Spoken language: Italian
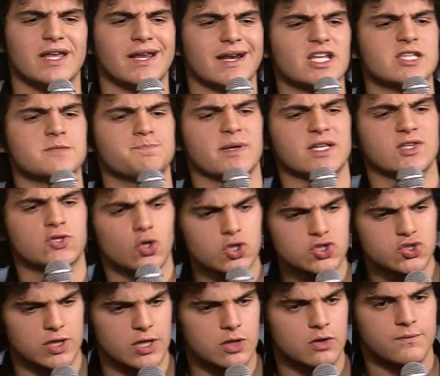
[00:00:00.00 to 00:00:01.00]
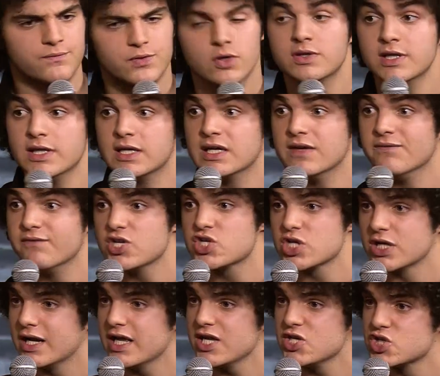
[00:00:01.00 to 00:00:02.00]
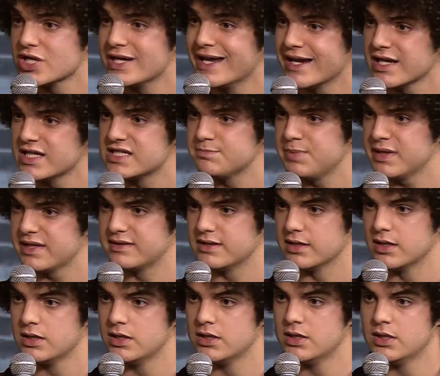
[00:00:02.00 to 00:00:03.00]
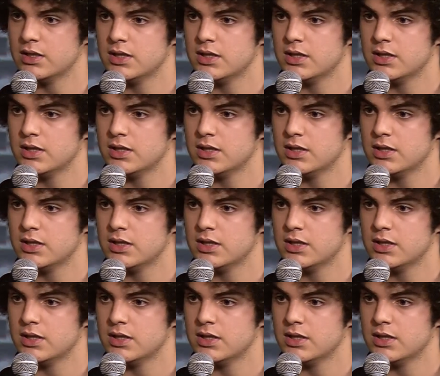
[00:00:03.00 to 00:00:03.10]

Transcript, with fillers: irrispettoso nei confronti di chi invece la legge la rispetta?